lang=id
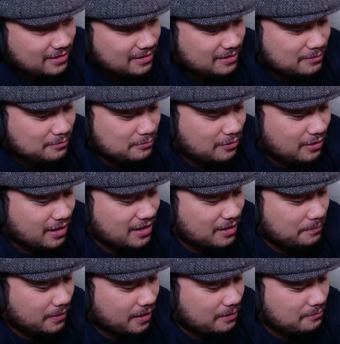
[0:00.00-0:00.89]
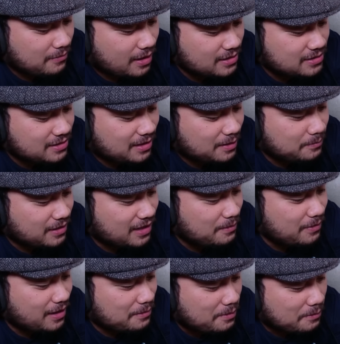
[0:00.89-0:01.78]
Bukannya pengen belas dendam ke
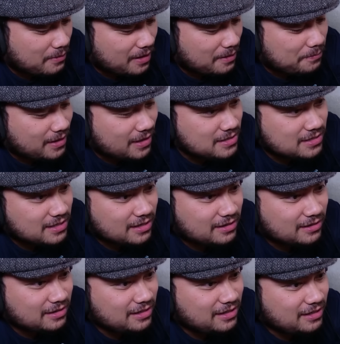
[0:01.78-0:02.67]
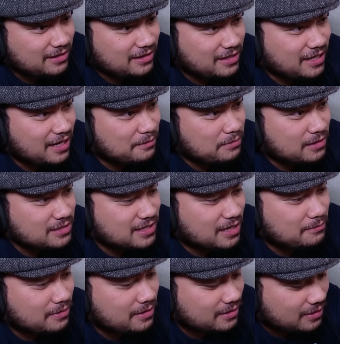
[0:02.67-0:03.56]
laba-laba malah penasaran. Ini 13
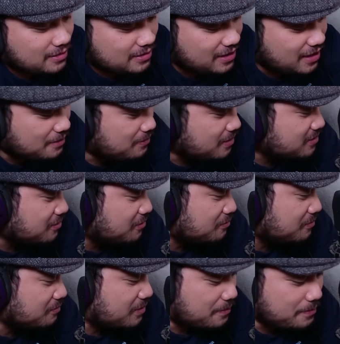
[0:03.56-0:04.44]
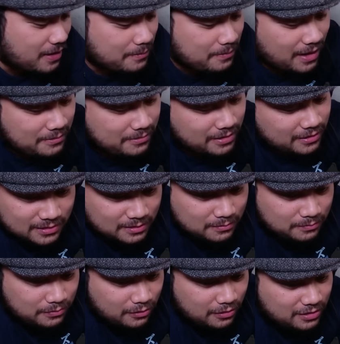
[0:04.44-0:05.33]
laba, 13 kalau berapa laba-laba ya?
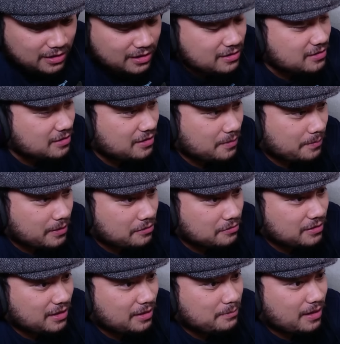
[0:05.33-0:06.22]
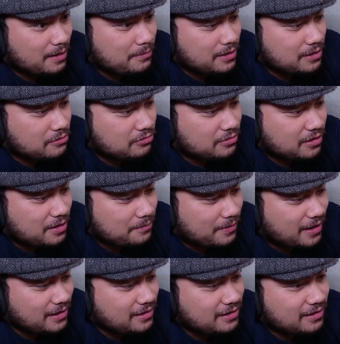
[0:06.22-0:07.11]
Pokoknya ini setiap anggota laba-laba kekuatannya
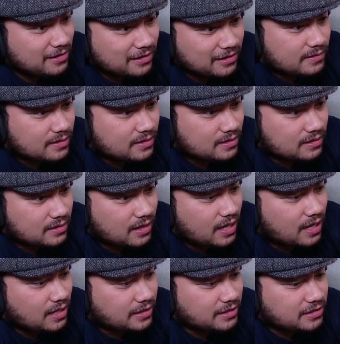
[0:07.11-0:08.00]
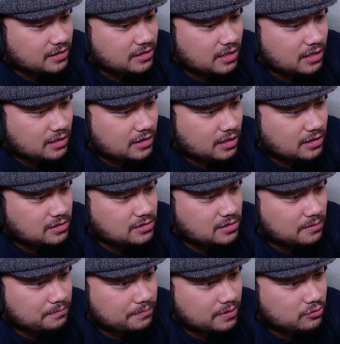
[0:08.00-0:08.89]
apa aja ya? Nah, hal ini dideteksi
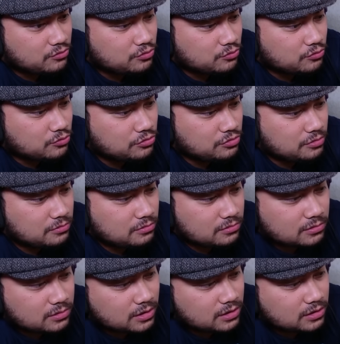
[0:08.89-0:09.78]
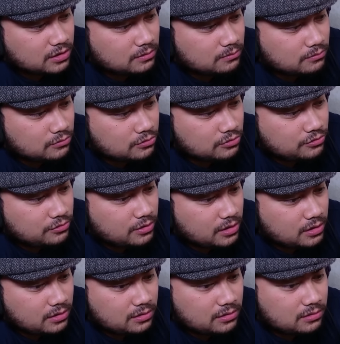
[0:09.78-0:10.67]
sampai ujung-ujung ketemu
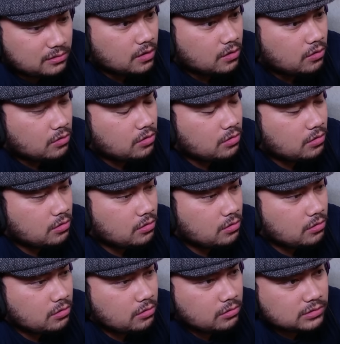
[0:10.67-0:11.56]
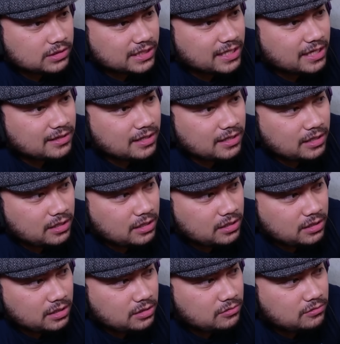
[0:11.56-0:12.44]
juga nih. Oh, ternyata
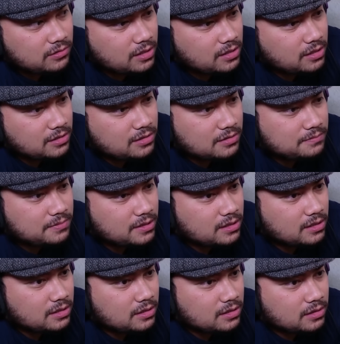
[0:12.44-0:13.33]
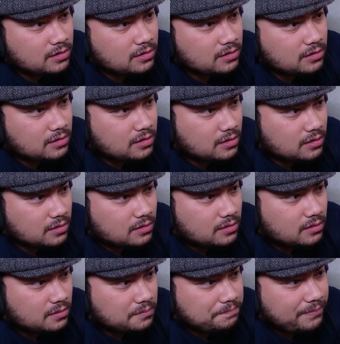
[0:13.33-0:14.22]
ini gunanya dia bikin
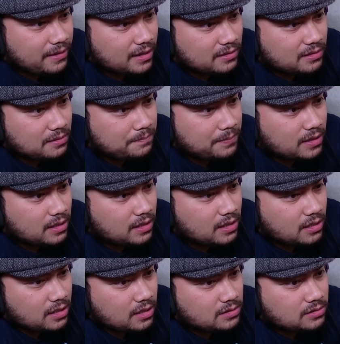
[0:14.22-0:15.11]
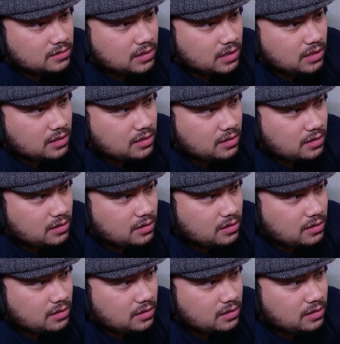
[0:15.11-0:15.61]
peta pakai 3D.